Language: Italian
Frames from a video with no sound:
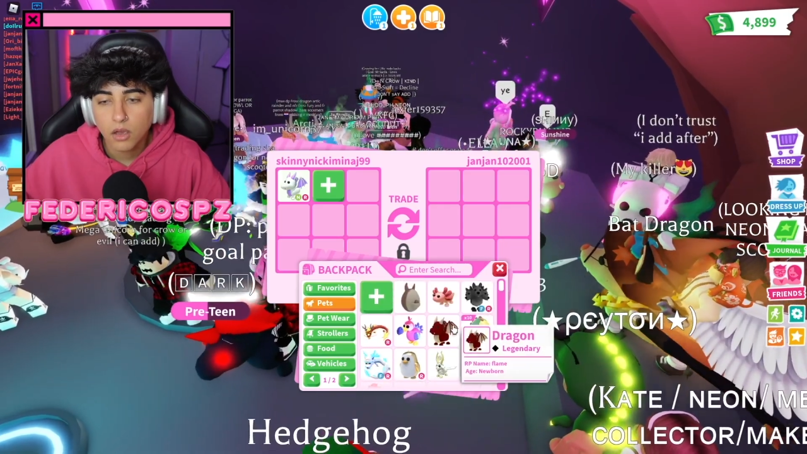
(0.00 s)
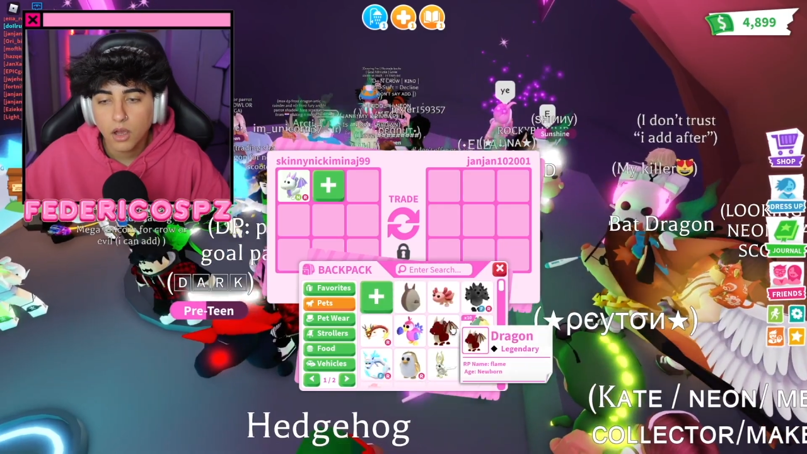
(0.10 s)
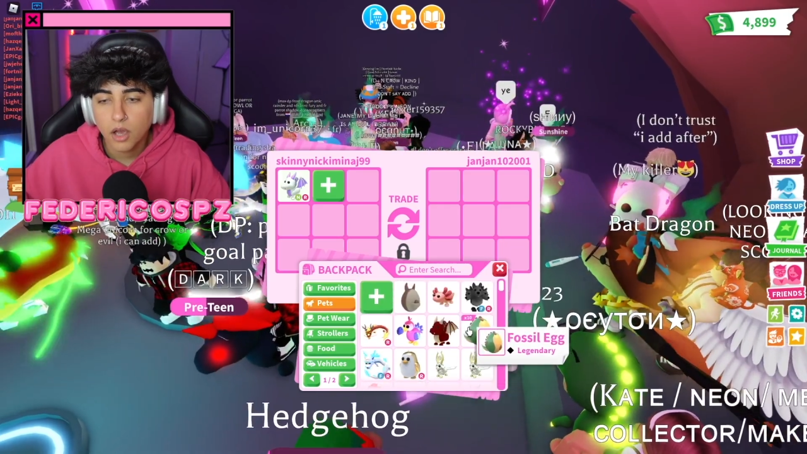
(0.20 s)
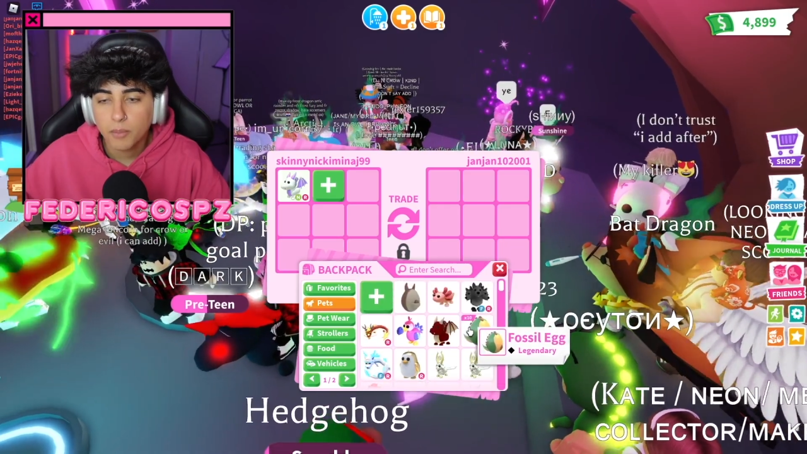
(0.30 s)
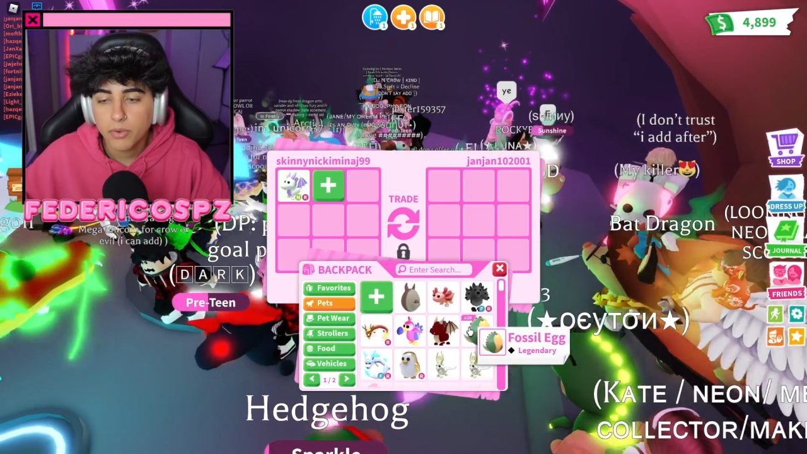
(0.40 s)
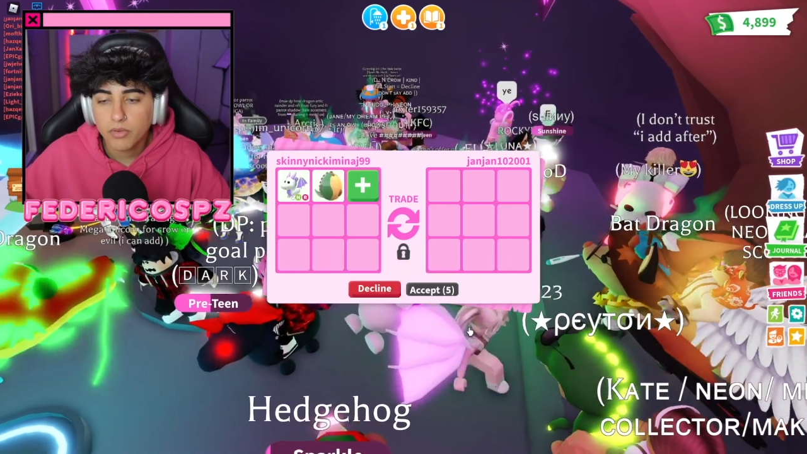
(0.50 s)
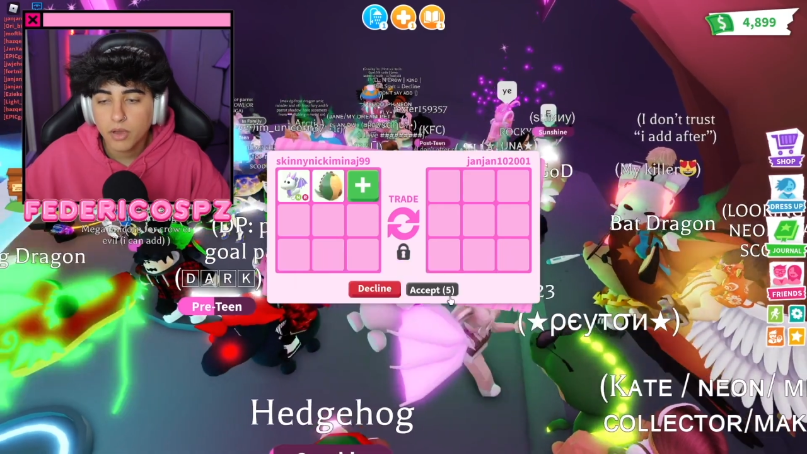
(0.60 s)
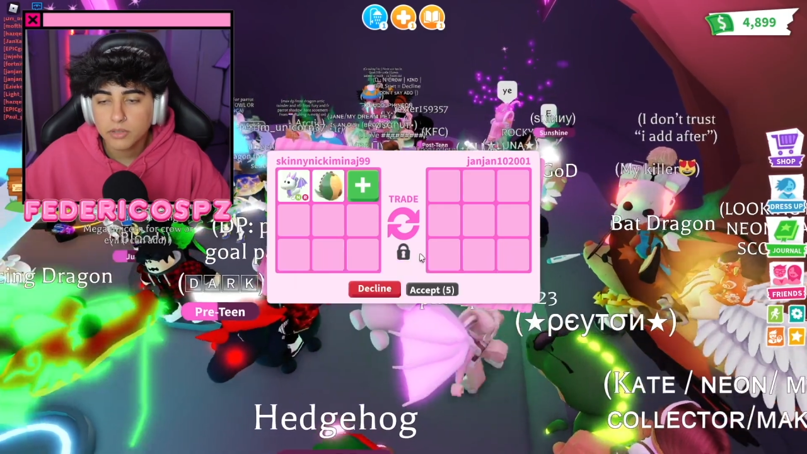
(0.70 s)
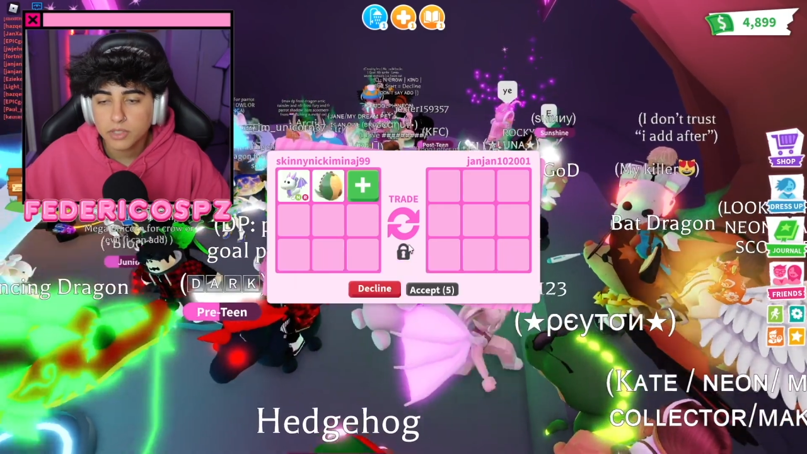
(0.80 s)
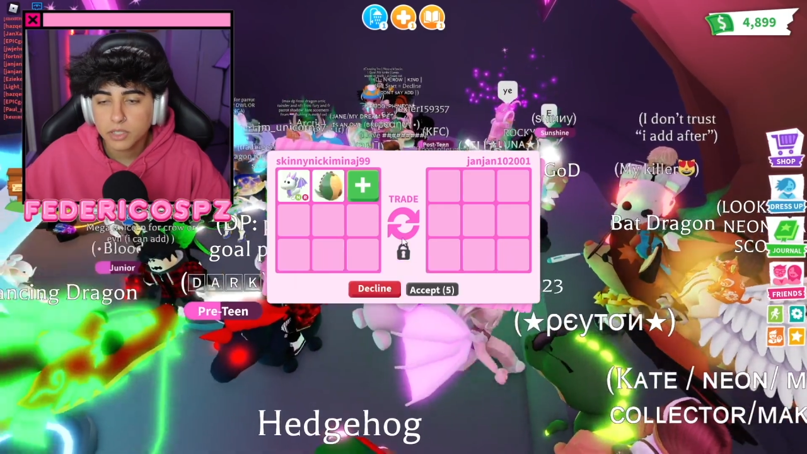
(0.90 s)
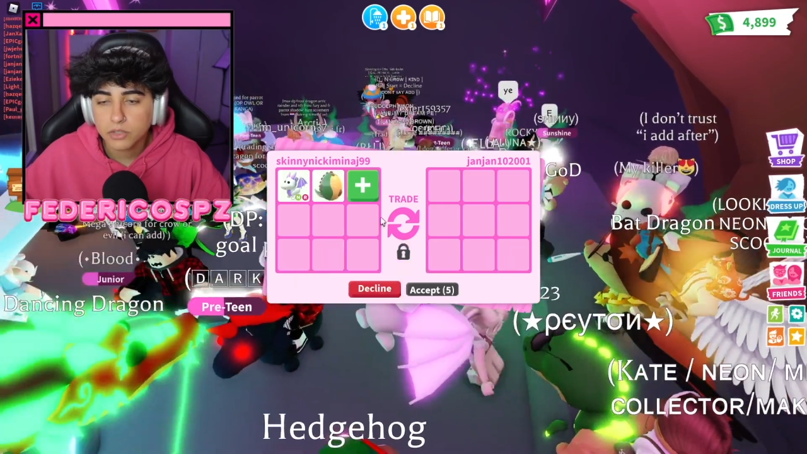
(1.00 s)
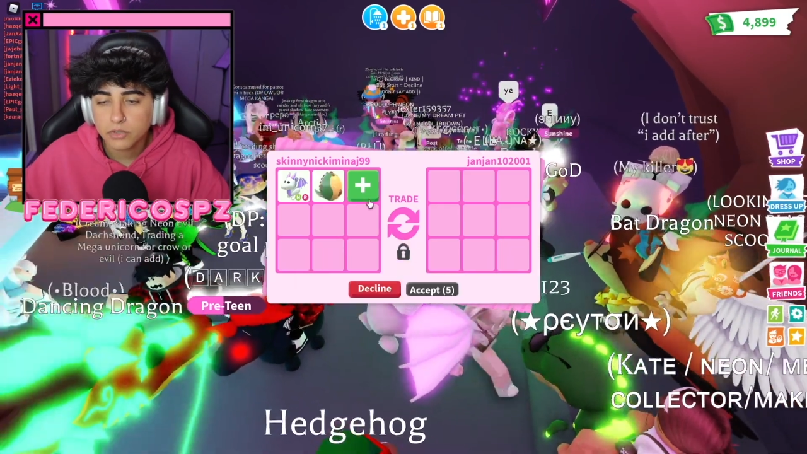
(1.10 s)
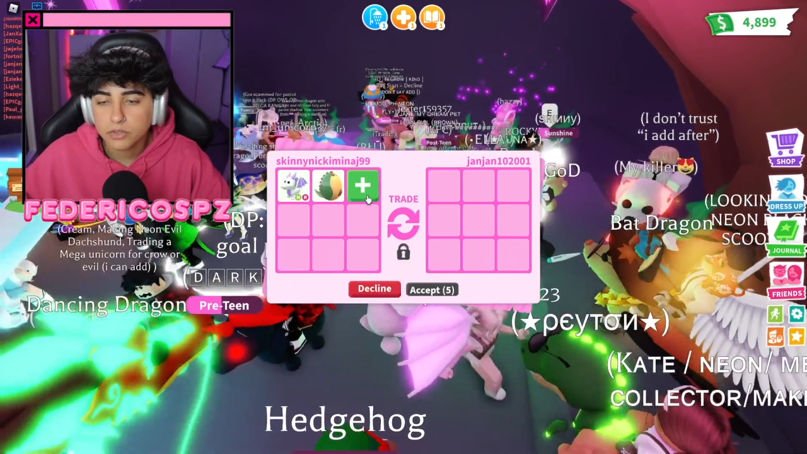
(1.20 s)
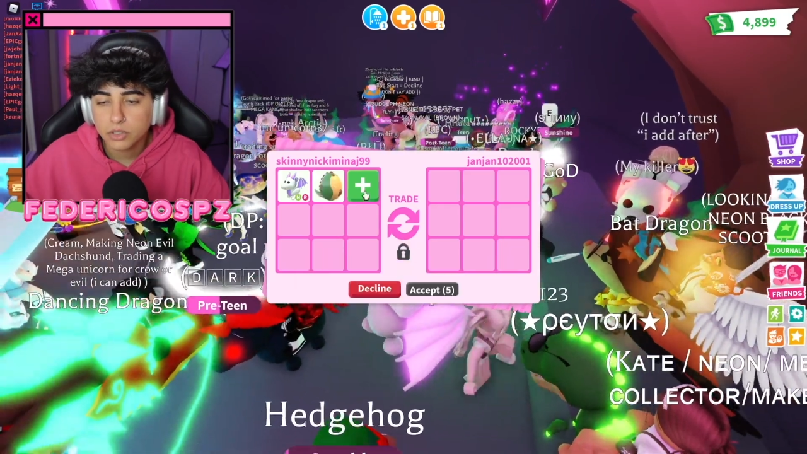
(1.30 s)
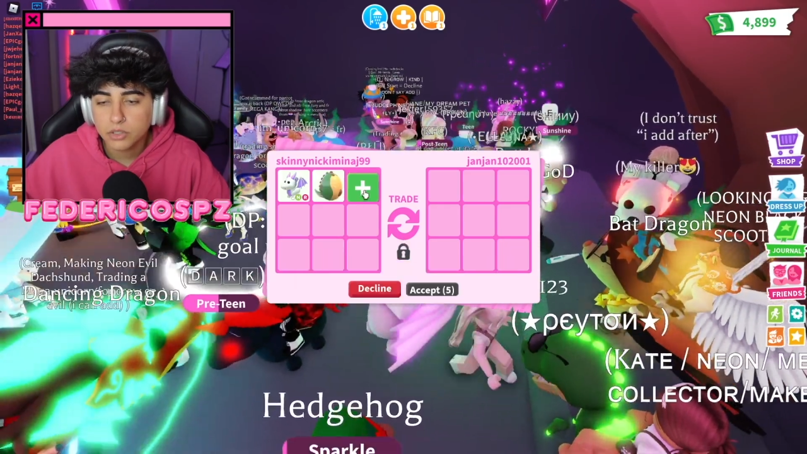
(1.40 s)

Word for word: Ah, proviamo a vedere così,